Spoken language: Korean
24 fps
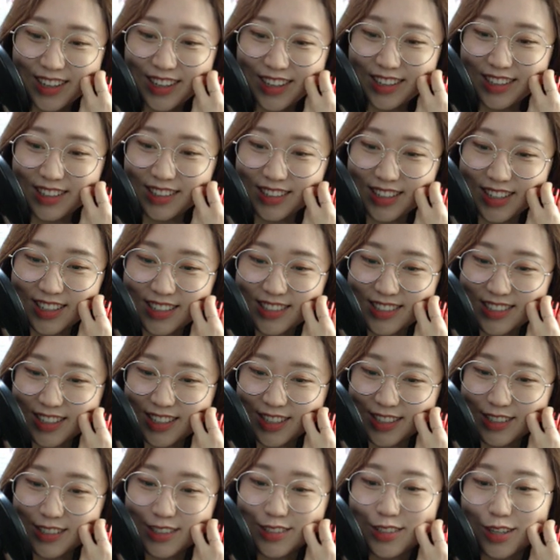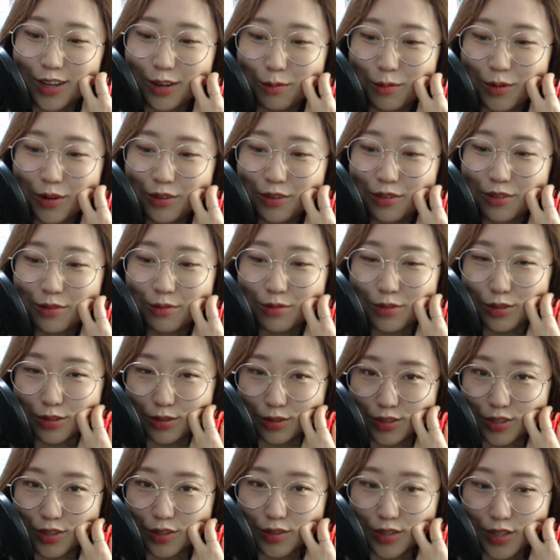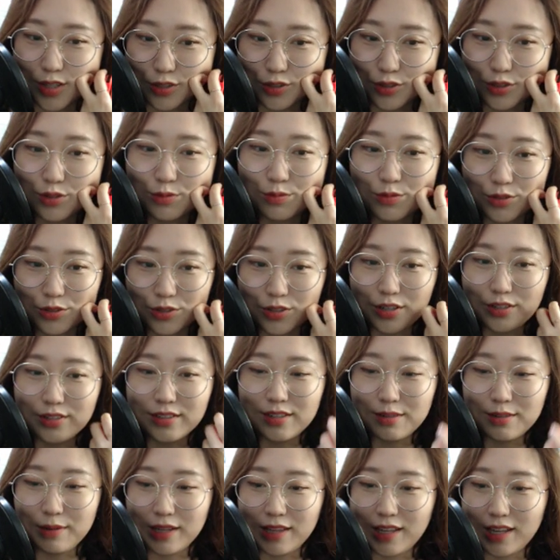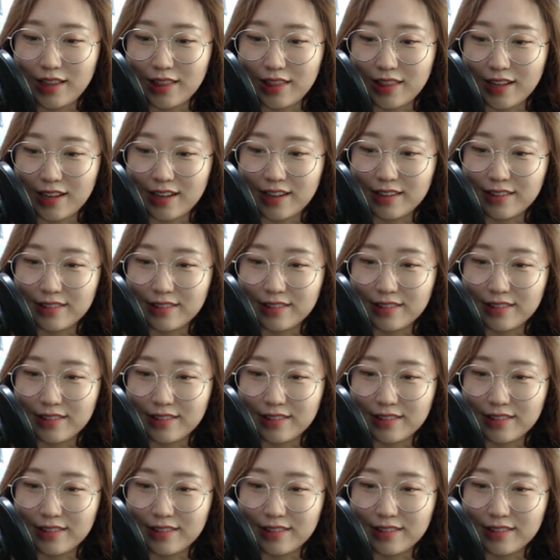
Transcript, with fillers: 글라스장은 점원으로부터 전해줄 물건을 받았다.